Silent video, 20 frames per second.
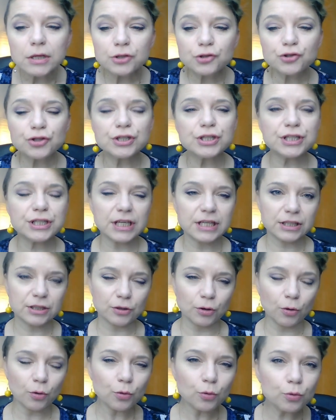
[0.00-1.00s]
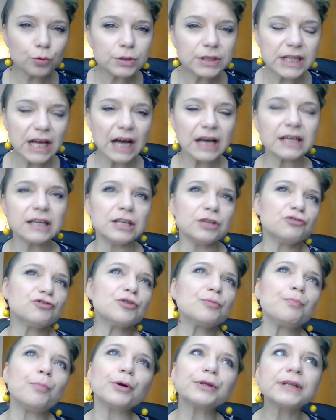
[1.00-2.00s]
czy się to uda i
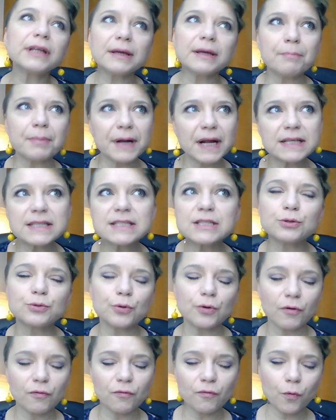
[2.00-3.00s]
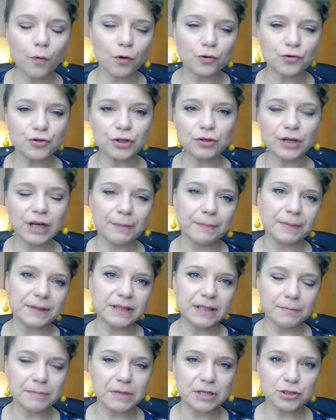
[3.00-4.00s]
czy po tej pracy, którą włożę, to ja
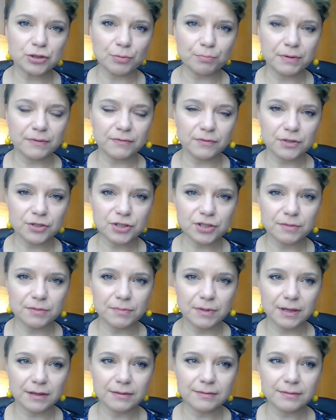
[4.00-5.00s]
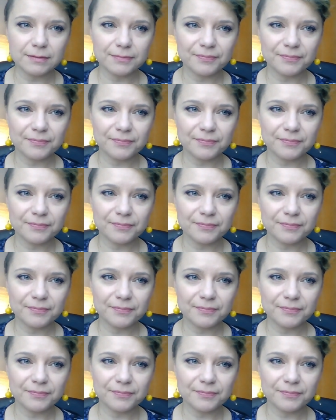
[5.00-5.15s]
będę mieć tą pewność siebie.